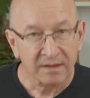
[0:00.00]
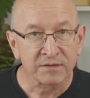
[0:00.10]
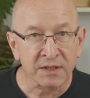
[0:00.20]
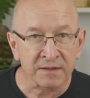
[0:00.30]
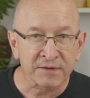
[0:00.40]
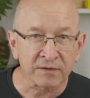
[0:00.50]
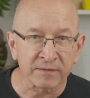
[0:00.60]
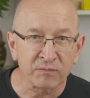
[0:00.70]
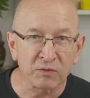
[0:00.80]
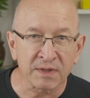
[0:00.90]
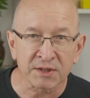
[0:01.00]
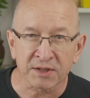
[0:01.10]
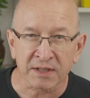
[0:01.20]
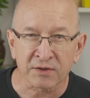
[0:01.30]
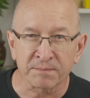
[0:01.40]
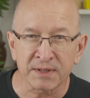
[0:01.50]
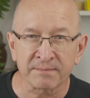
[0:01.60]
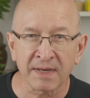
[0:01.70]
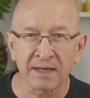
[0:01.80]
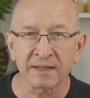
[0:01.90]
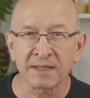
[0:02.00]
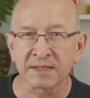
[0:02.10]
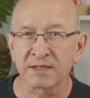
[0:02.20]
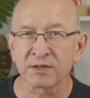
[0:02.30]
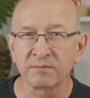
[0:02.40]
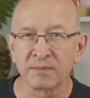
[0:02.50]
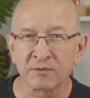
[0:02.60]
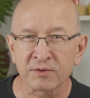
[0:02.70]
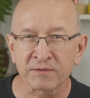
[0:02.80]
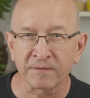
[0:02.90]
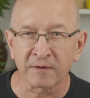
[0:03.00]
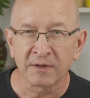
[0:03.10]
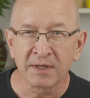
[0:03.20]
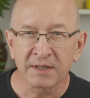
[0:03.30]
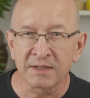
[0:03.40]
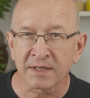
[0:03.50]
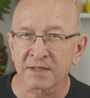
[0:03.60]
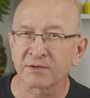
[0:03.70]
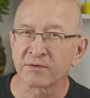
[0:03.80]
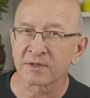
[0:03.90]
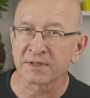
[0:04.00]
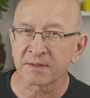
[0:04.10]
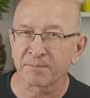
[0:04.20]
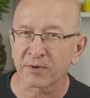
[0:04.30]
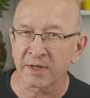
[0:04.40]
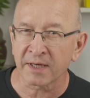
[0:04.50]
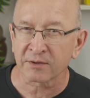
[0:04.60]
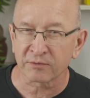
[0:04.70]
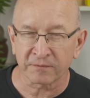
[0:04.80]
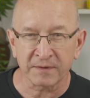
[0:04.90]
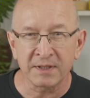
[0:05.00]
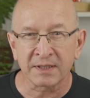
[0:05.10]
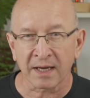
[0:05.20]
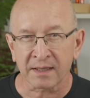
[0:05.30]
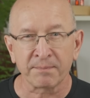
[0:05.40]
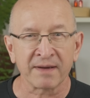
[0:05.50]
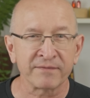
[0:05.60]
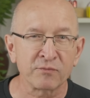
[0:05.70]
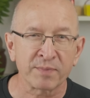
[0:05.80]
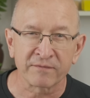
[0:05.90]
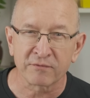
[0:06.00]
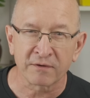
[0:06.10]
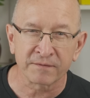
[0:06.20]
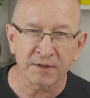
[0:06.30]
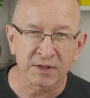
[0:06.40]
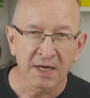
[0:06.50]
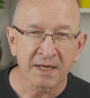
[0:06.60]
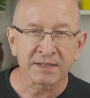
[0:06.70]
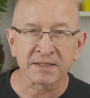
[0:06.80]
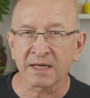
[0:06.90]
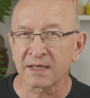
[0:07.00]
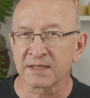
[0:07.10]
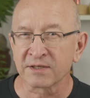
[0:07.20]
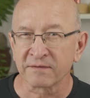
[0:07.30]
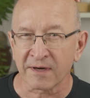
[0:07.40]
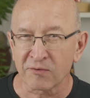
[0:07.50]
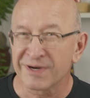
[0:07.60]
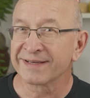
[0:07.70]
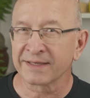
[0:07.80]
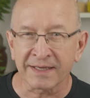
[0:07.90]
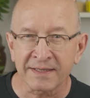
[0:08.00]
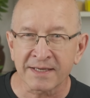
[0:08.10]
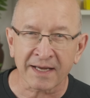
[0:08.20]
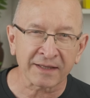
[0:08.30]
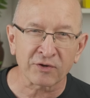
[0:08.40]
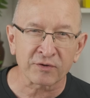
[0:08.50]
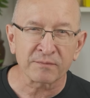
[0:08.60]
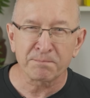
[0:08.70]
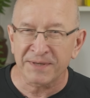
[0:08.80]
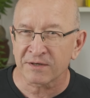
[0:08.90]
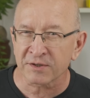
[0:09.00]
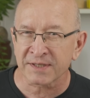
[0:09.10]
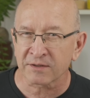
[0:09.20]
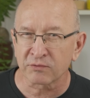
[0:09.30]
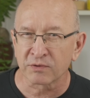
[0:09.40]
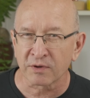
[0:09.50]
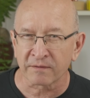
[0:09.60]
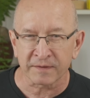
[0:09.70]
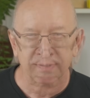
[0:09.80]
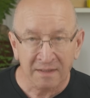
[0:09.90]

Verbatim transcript: W czerwcowym numerze czasopisma jest też mnóstwo interesujących projektów. I tak Paweł Pawłowicz zrealizował generator pikosekundowy.